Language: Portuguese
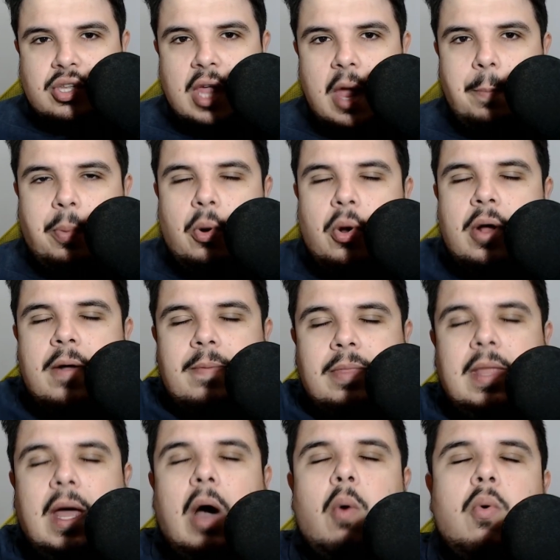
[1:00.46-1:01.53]
tempo,
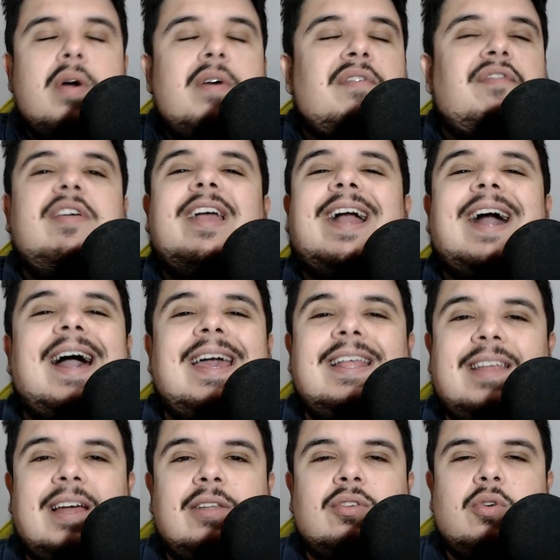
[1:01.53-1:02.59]
não fica aí
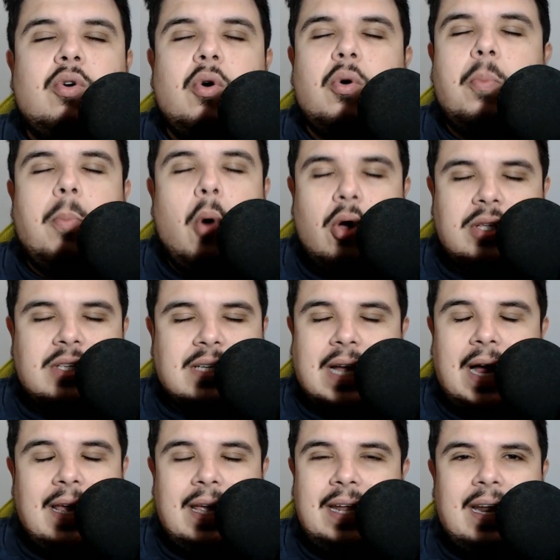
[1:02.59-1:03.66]
dando
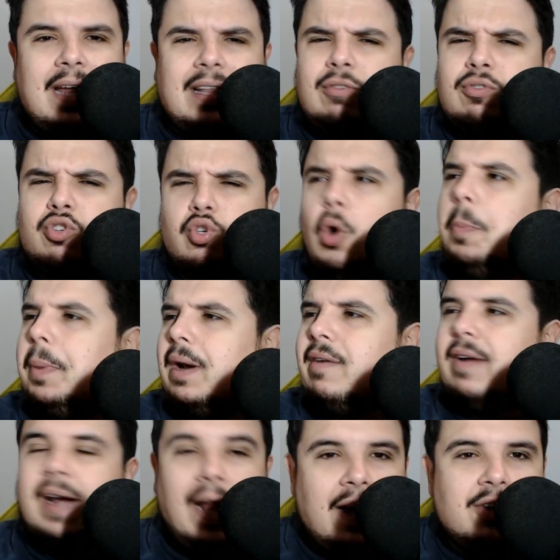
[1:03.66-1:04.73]
mosca aí, né, dando sopa, na
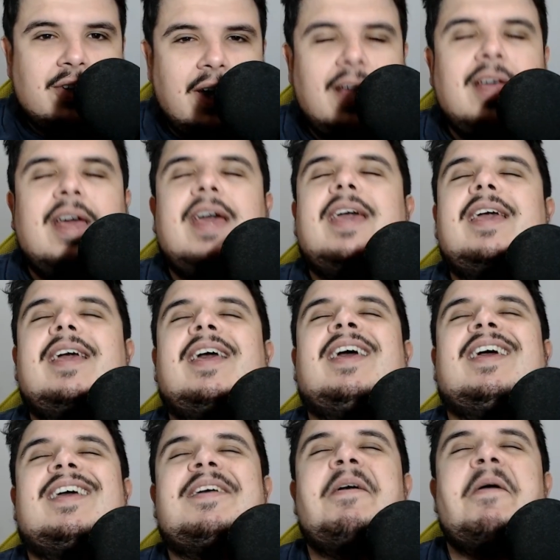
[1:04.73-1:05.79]
verdade, né? E